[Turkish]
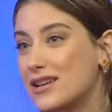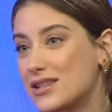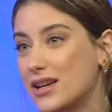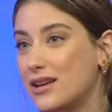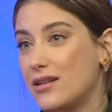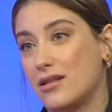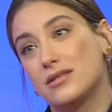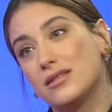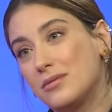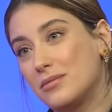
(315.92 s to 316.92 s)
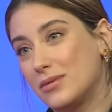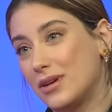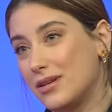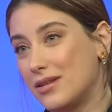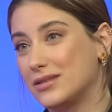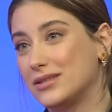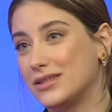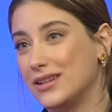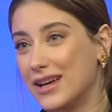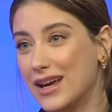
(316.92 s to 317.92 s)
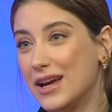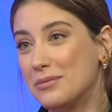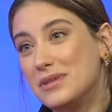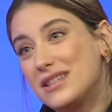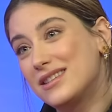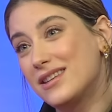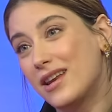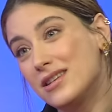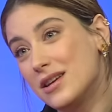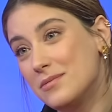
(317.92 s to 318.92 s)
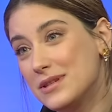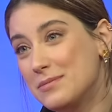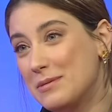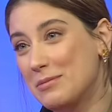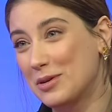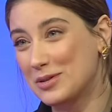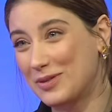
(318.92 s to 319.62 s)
de şey dediler Hazalım yani artık biz sizin edeceğimizi bilmiyoruz